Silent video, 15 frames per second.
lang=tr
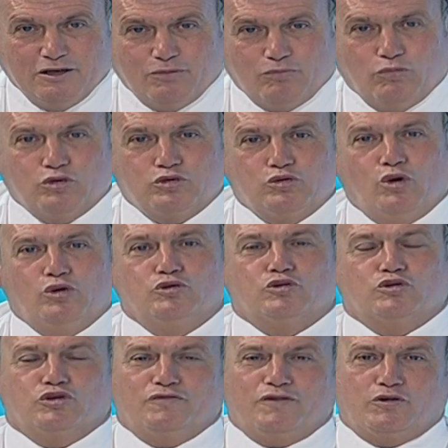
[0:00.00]
mutlu
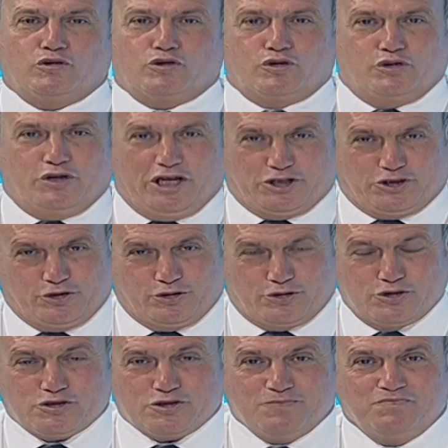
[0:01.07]
onurunu ve gururunu
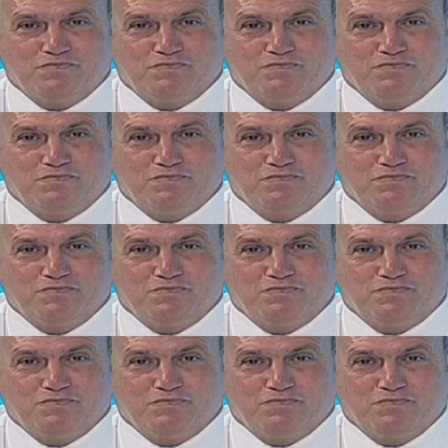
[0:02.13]
yaşıyoruz.